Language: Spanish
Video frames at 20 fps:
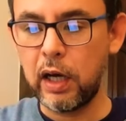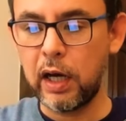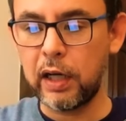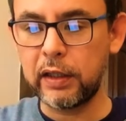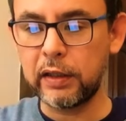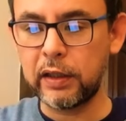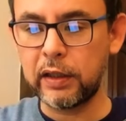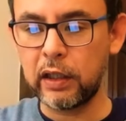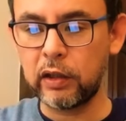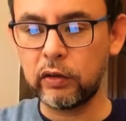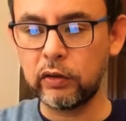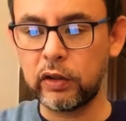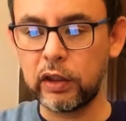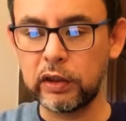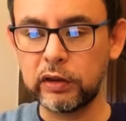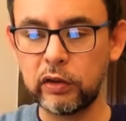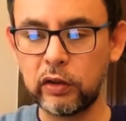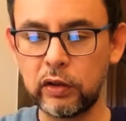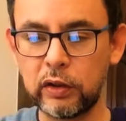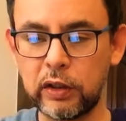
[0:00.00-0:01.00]
Aquí tengo
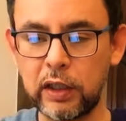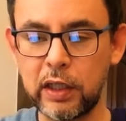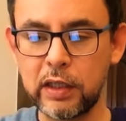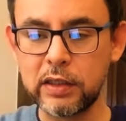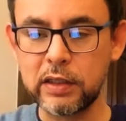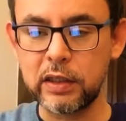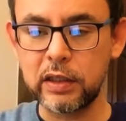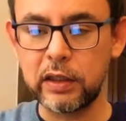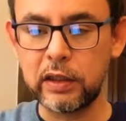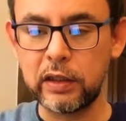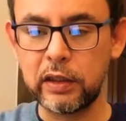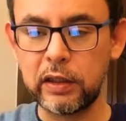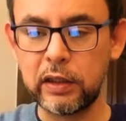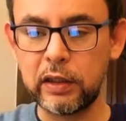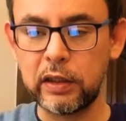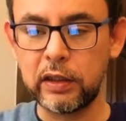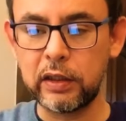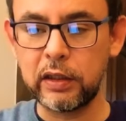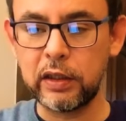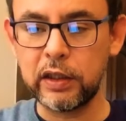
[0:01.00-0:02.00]
tres notas,
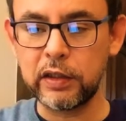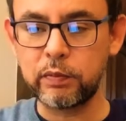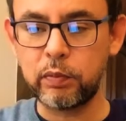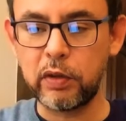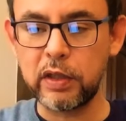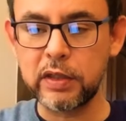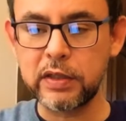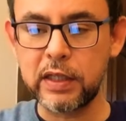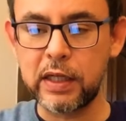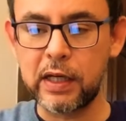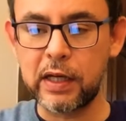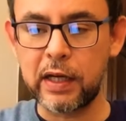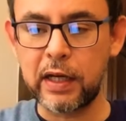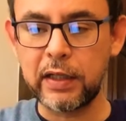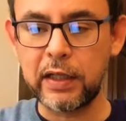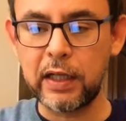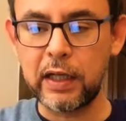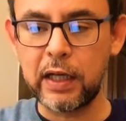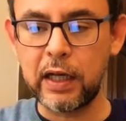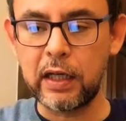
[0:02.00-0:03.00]
después el
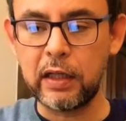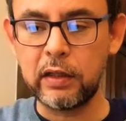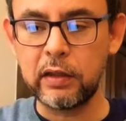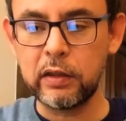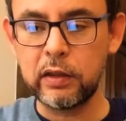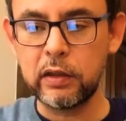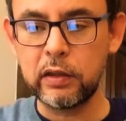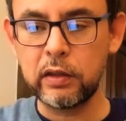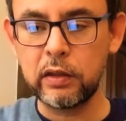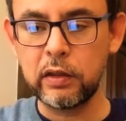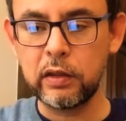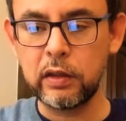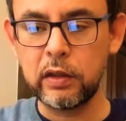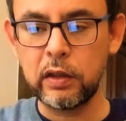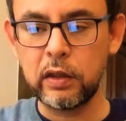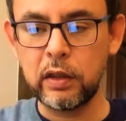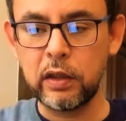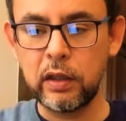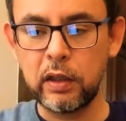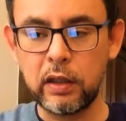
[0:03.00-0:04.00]
re y el la,
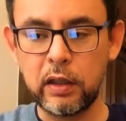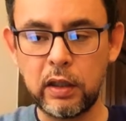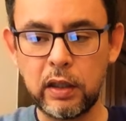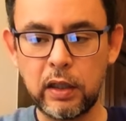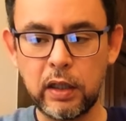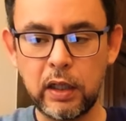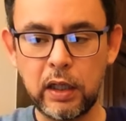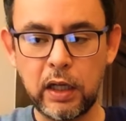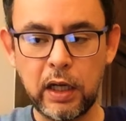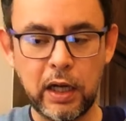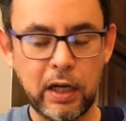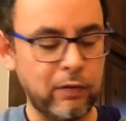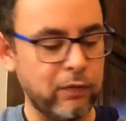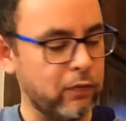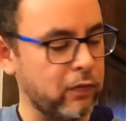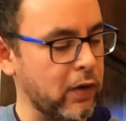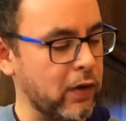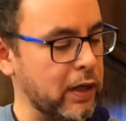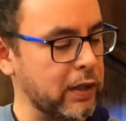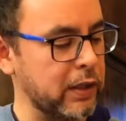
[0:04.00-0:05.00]
el
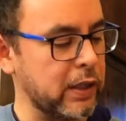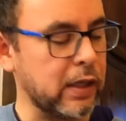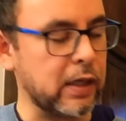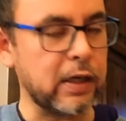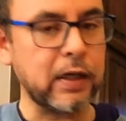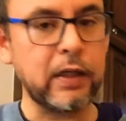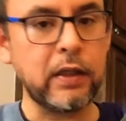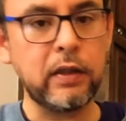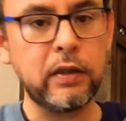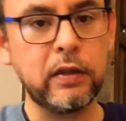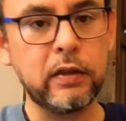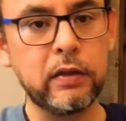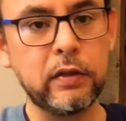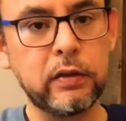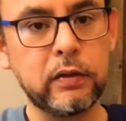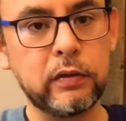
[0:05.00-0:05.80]
fa y el re.